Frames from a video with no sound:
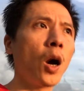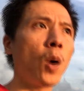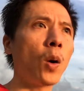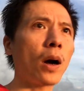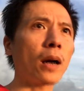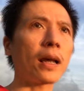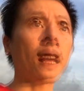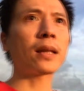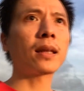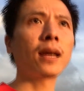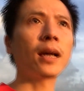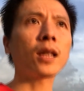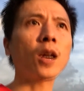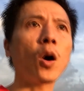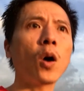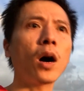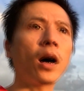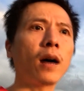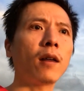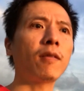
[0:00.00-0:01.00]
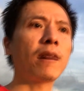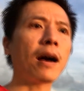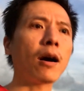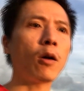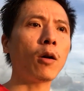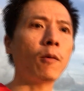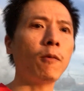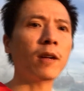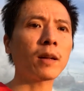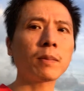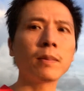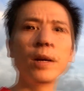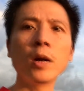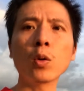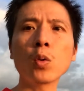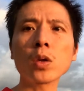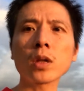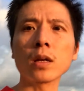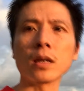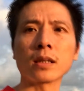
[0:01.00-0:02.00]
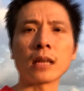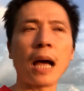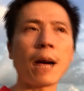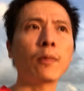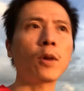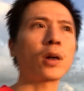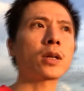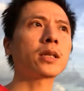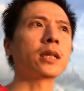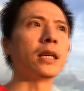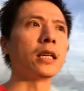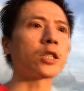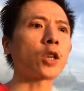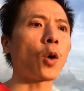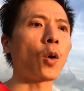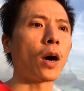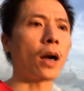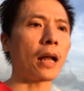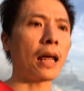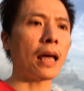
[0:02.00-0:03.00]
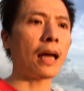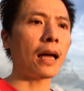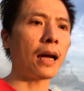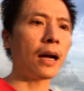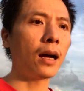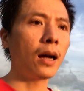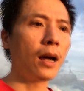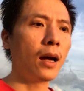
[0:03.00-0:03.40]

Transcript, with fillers: Hoặc là tự nhiên họ vào Văn Miếu Quốc Tử Giám, họ chỉ rõ là